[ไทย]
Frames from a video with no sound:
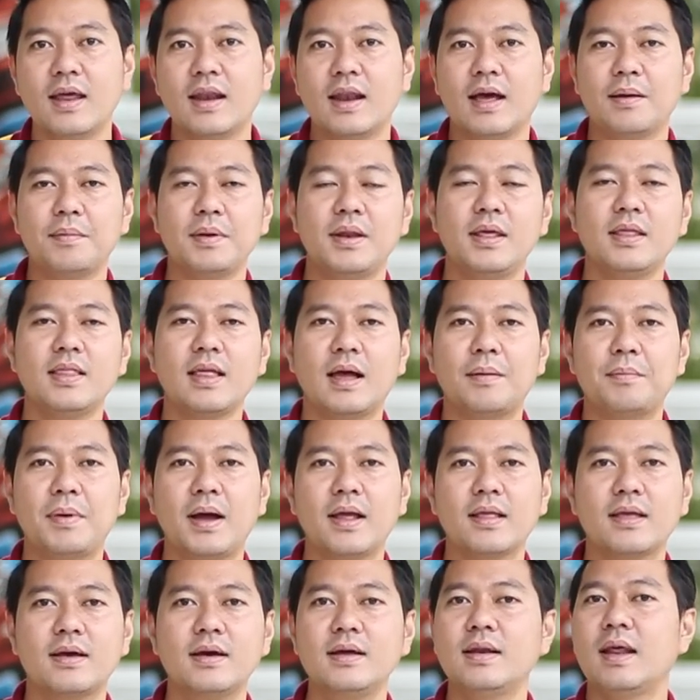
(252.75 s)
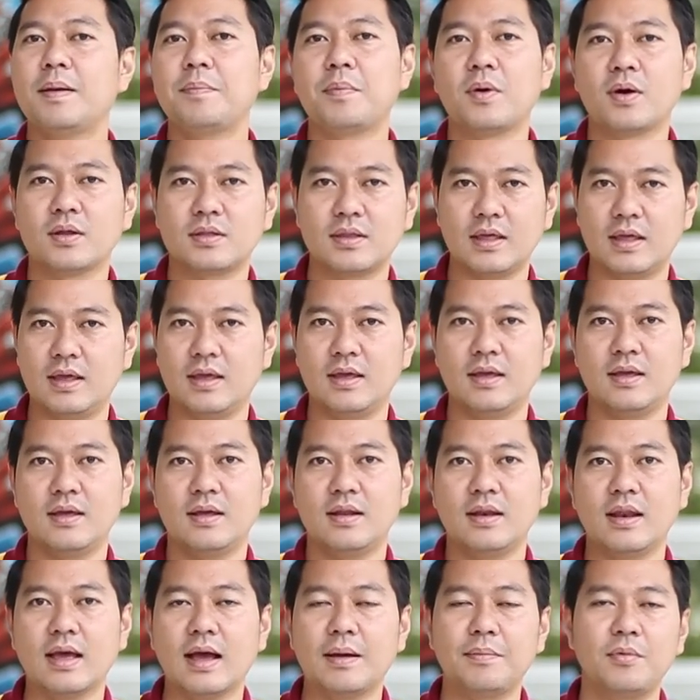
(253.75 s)
นะครับอันนี้สามารถขึ้นได้ปกติ
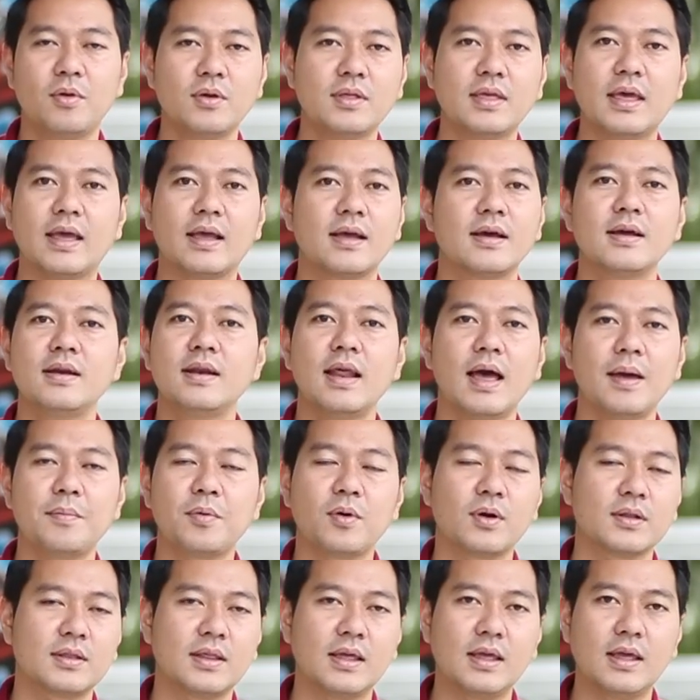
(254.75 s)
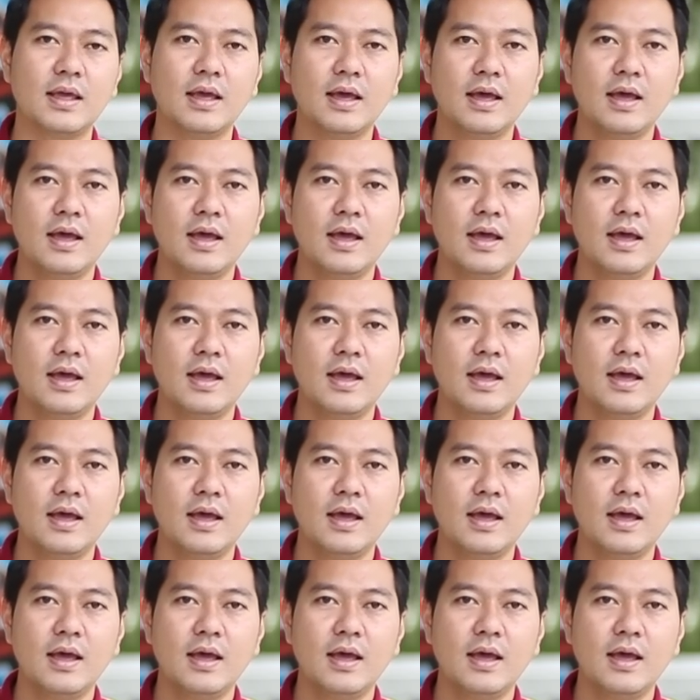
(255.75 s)
นะครับรถเก่งขึ้นได้ปกติ